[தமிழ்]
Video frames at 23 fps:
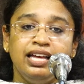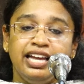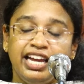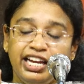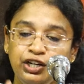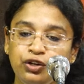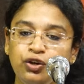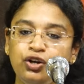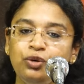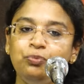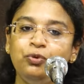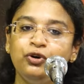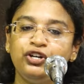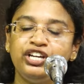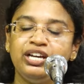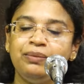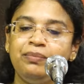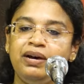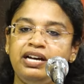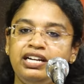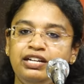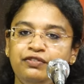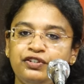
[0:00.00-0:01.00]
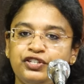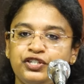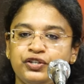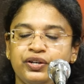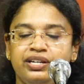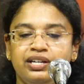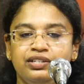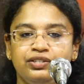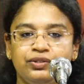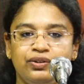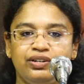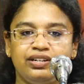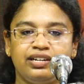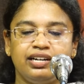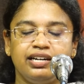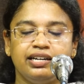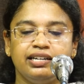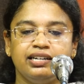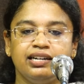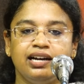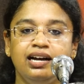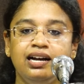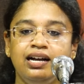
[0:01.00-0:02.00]
இன்னொரு முக்கியமான விஷயம் என்ன
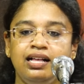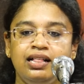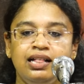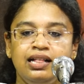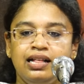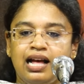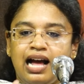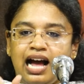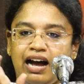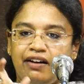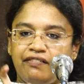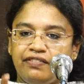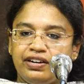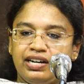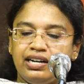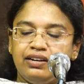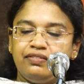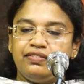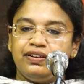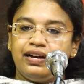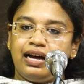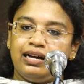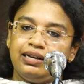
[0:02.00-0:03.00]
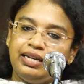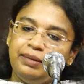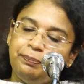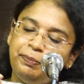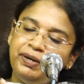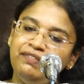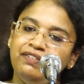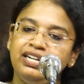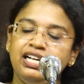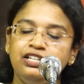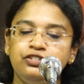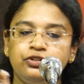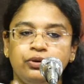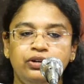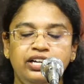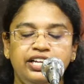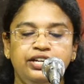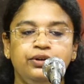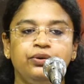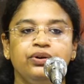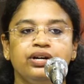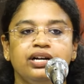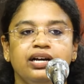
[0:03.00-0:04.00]
சொல்கிறாங்கன்னா அவங்க இப்படி வேணால்
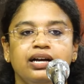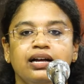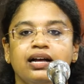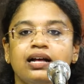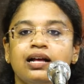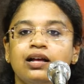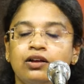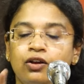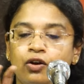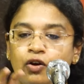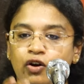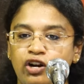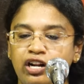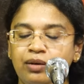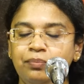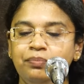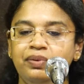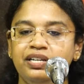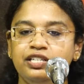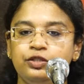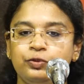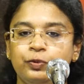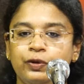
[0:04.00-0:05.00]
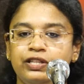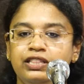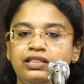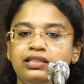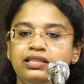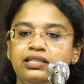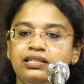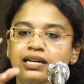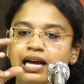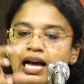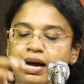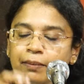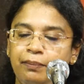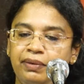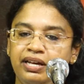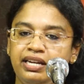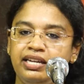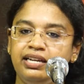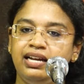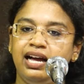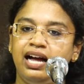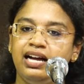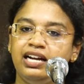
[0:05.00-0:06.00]
சொல்லிக்கோங்க கொலம்பஸ் வந்து
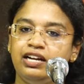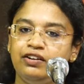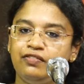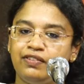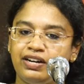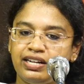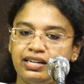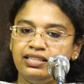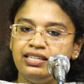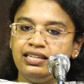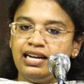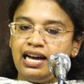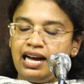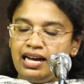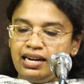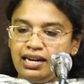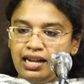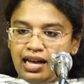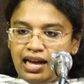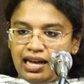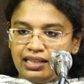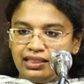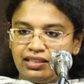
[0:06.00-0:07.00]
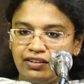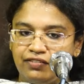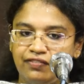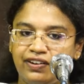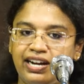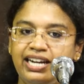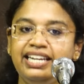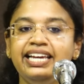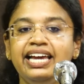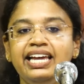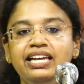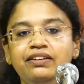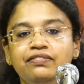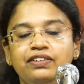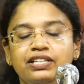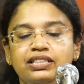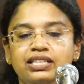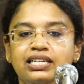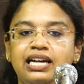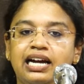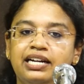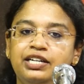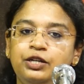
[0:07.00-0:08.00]
அமெரிக்காவுக்கு வர்றதுக்கான அந்த வழியை
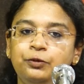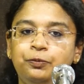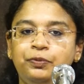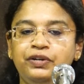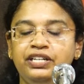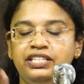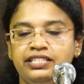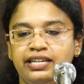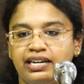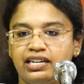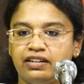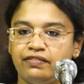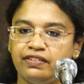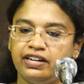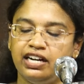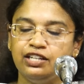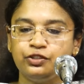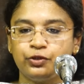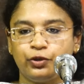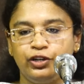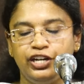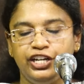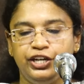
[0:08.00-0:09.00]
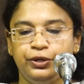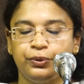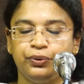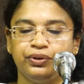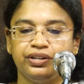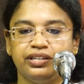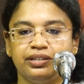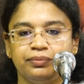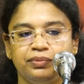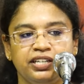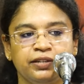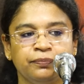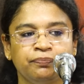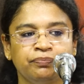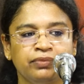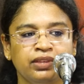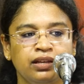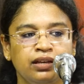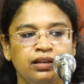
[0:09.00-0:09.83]
வந்து கண்டுபிடிச்சாருன்னு வேணால் சொல்லிக்கோங்க அப்படின்னு